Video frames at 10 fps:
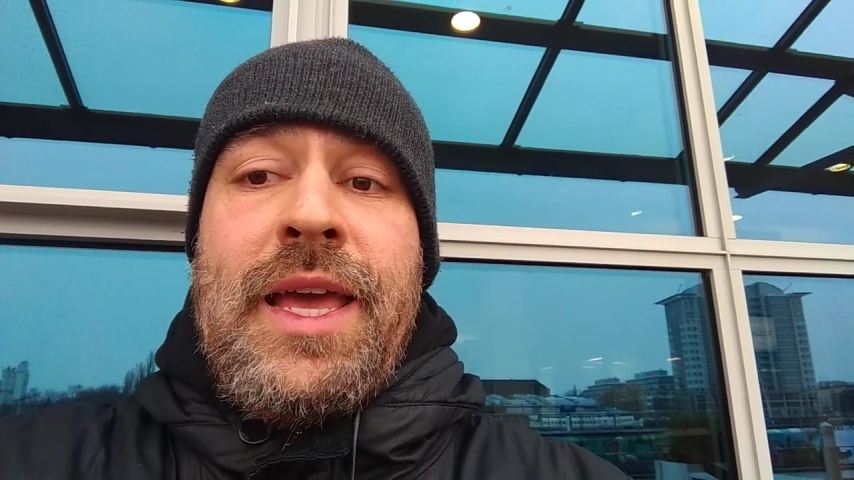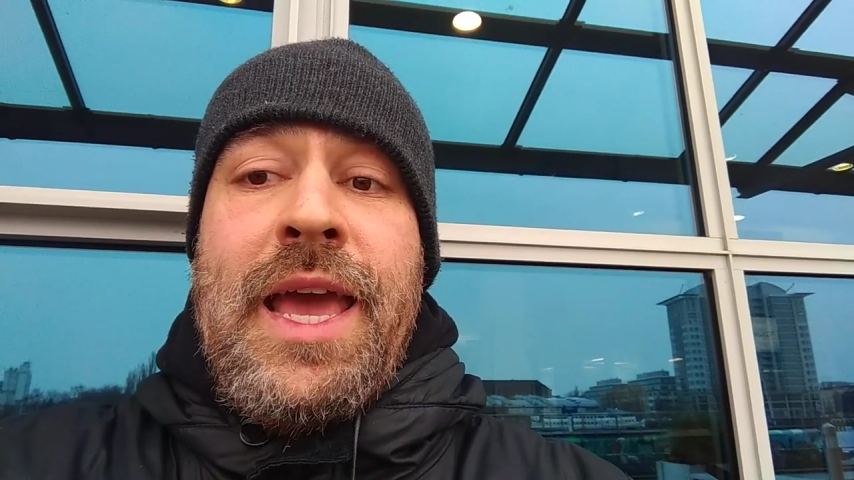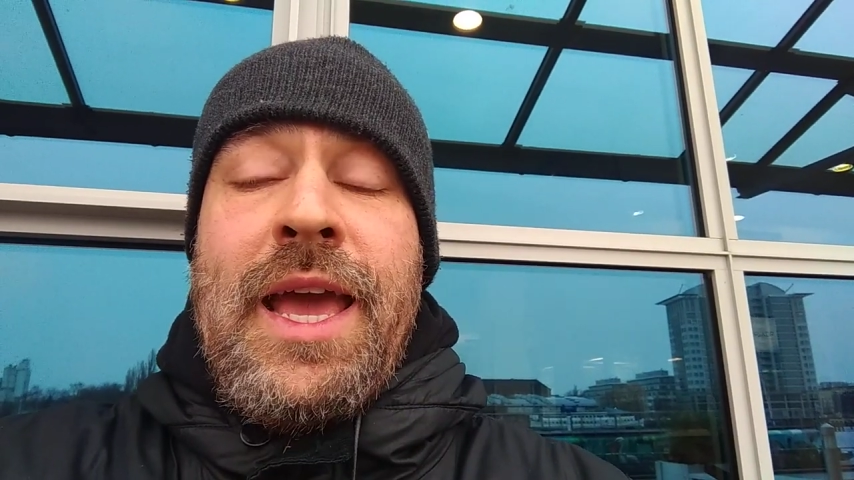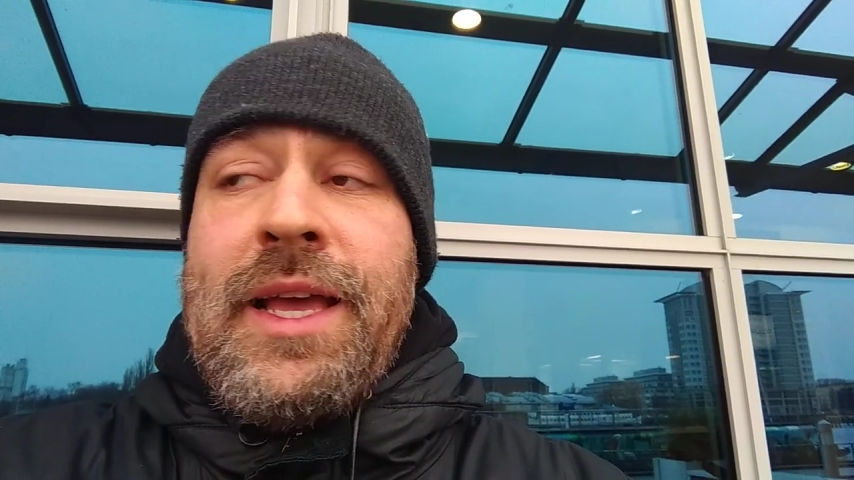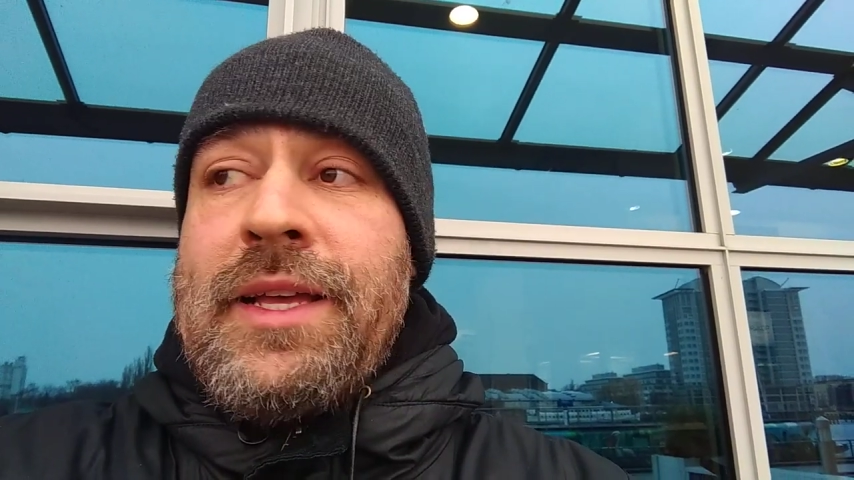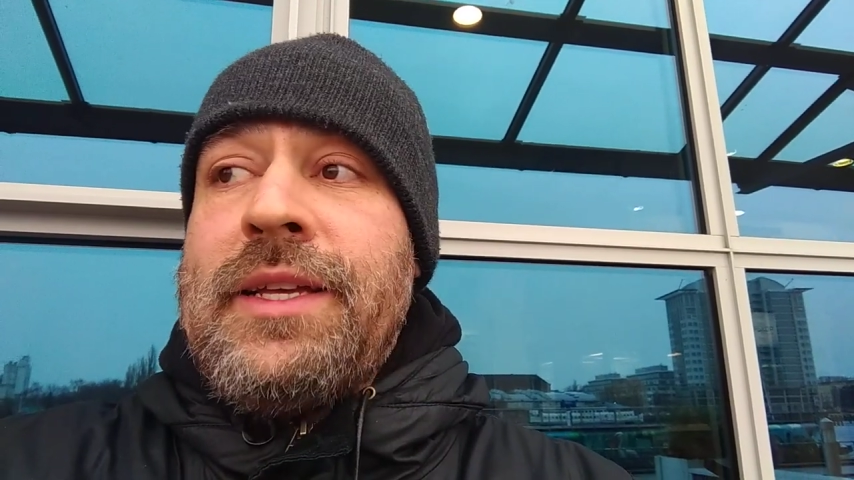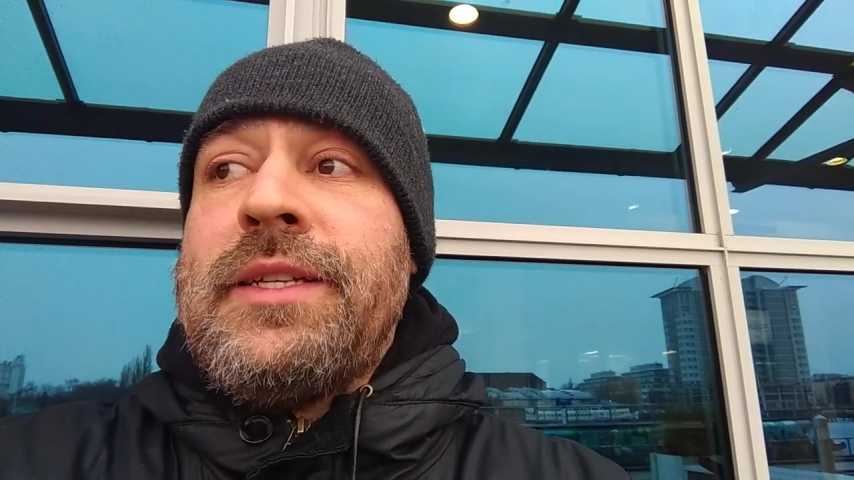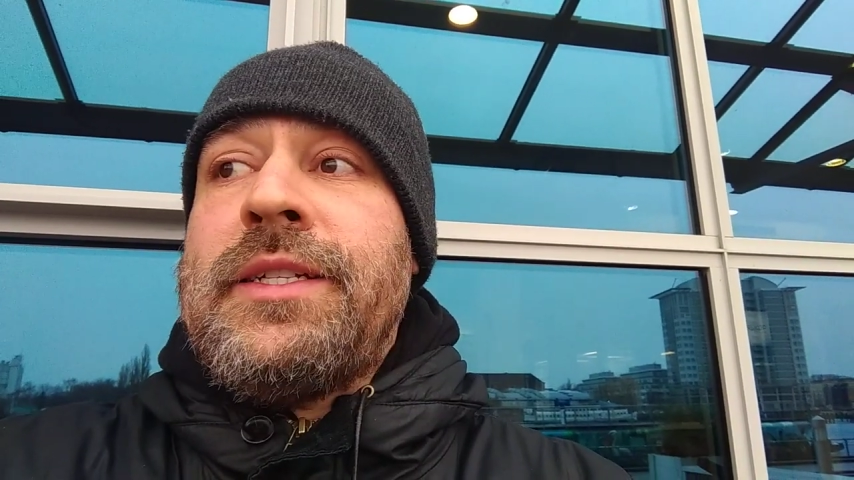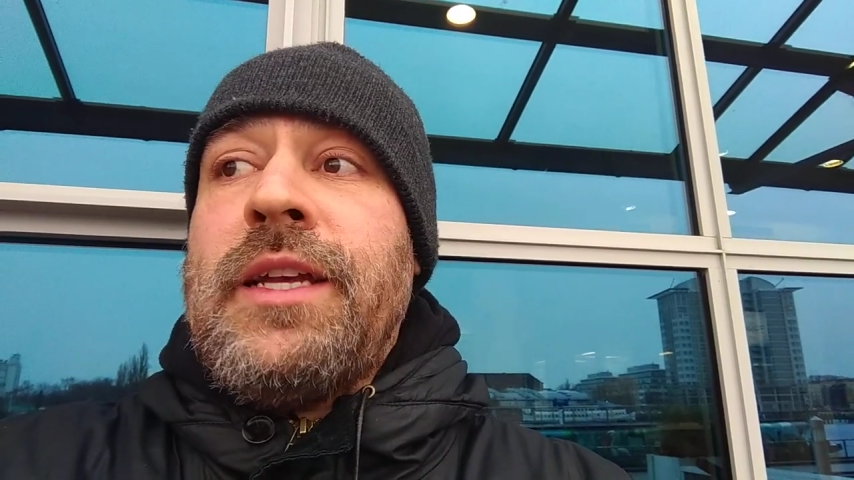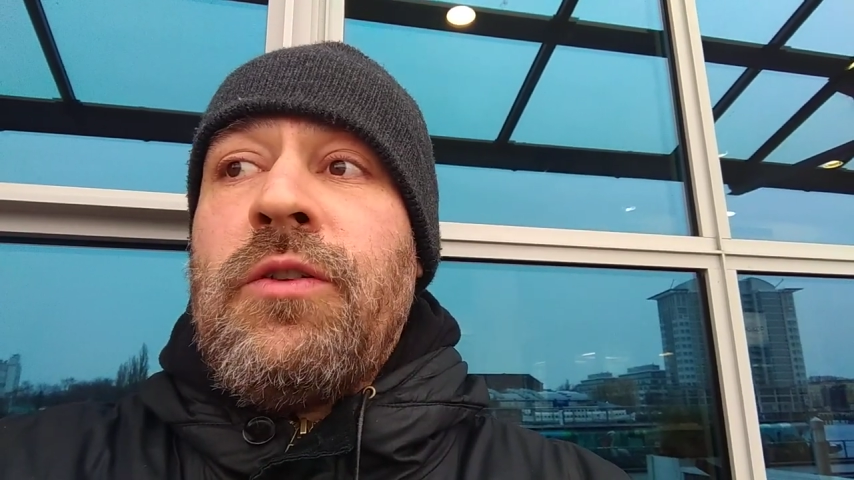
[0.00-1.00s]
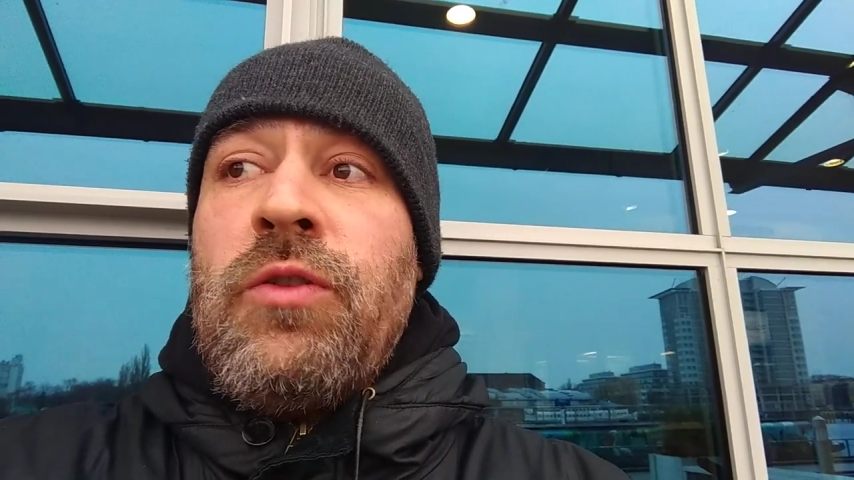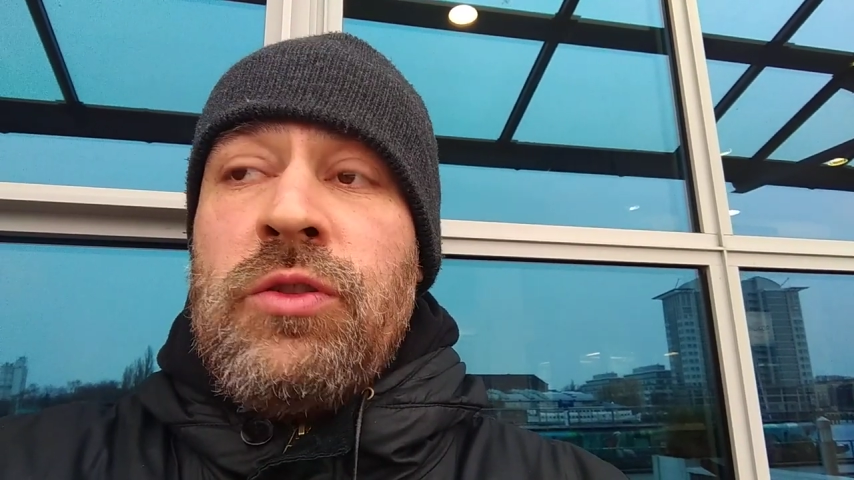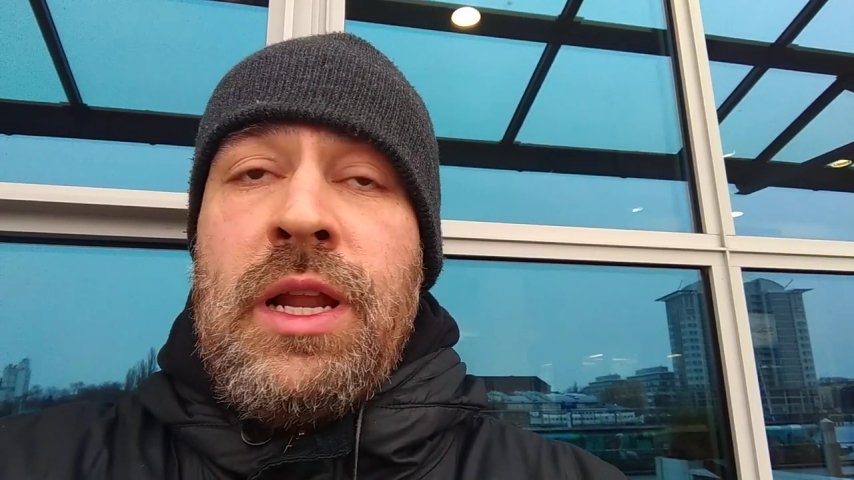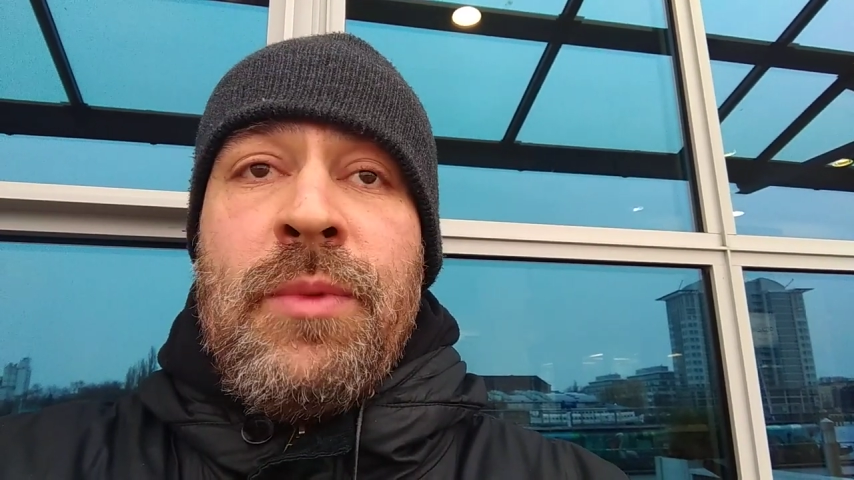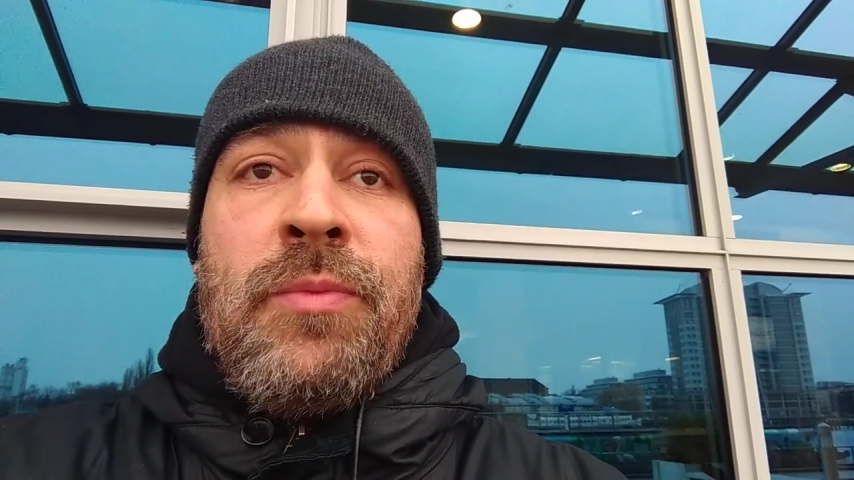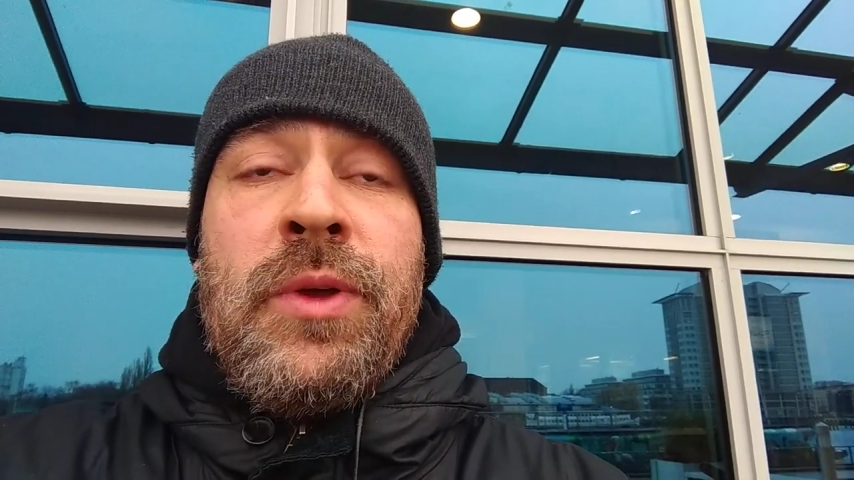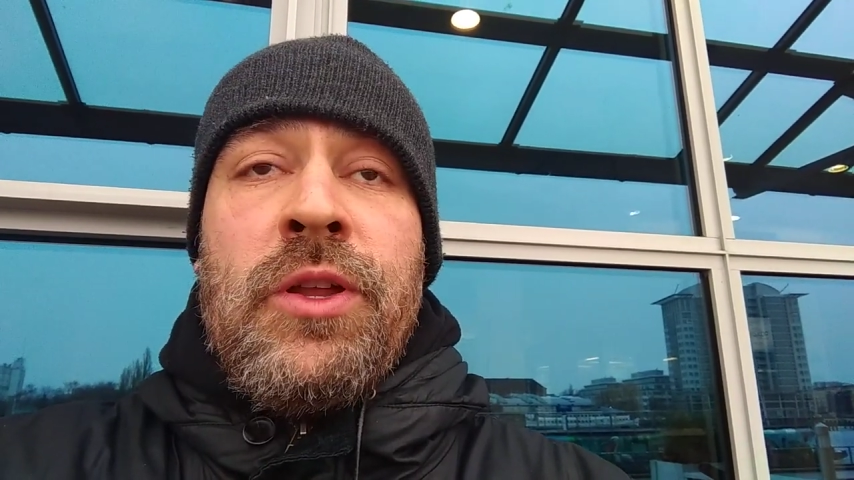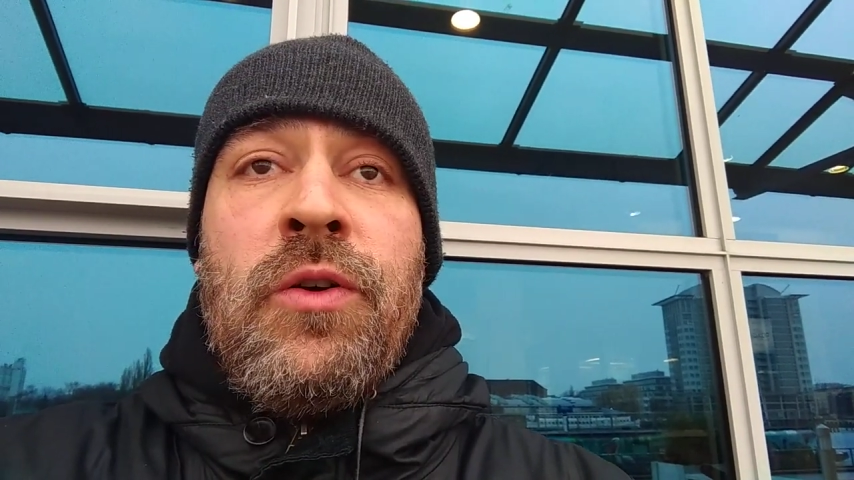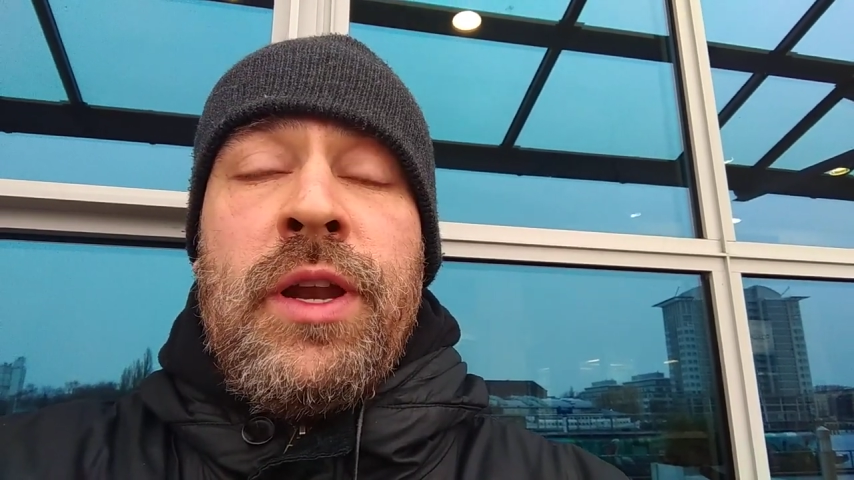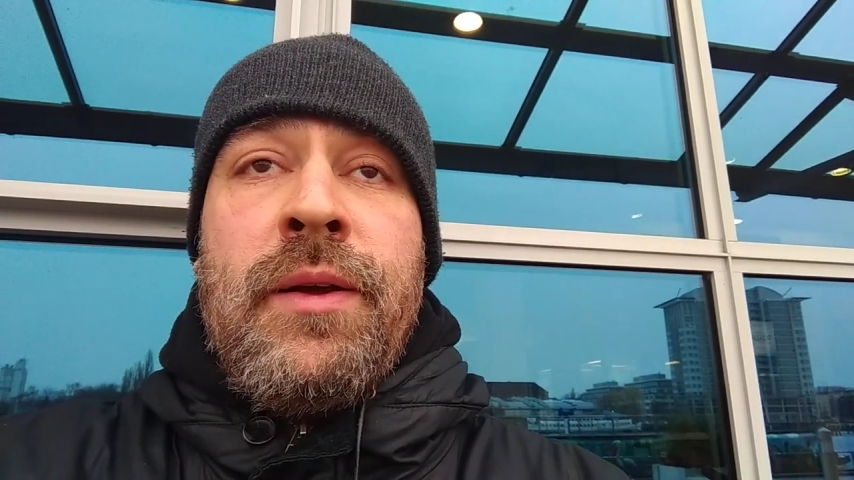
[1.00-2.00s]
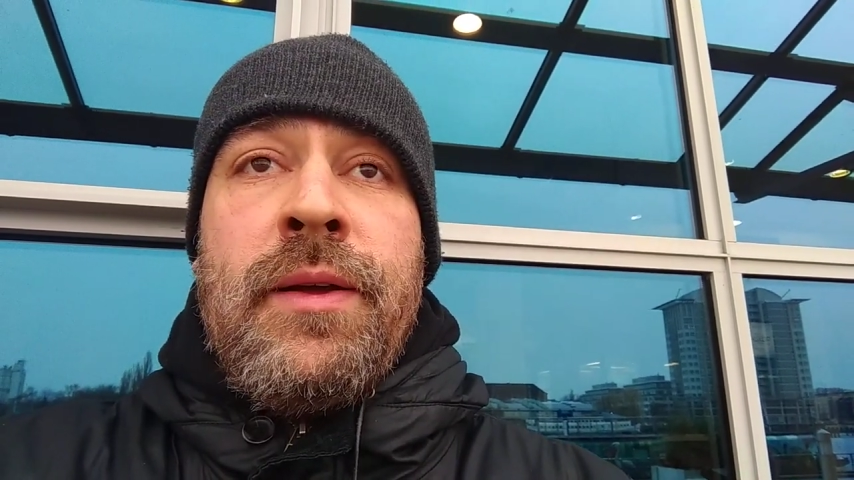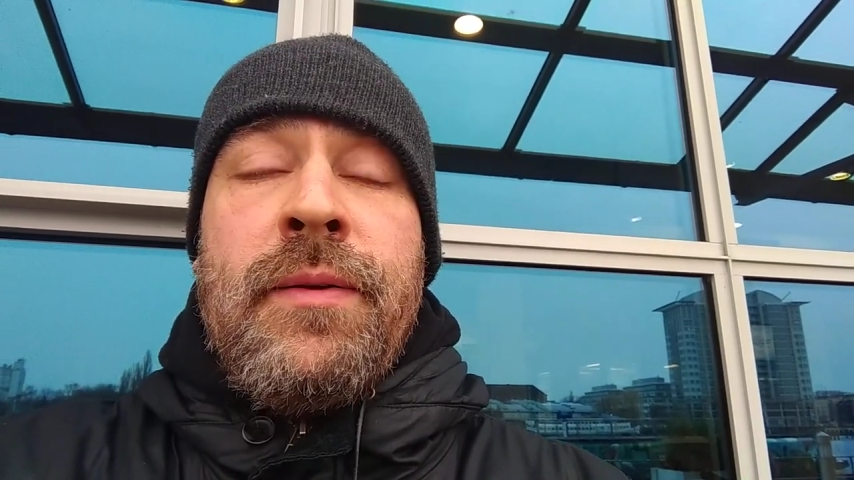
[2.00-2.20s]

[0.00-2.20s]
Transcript: è, secondo la mia opinione,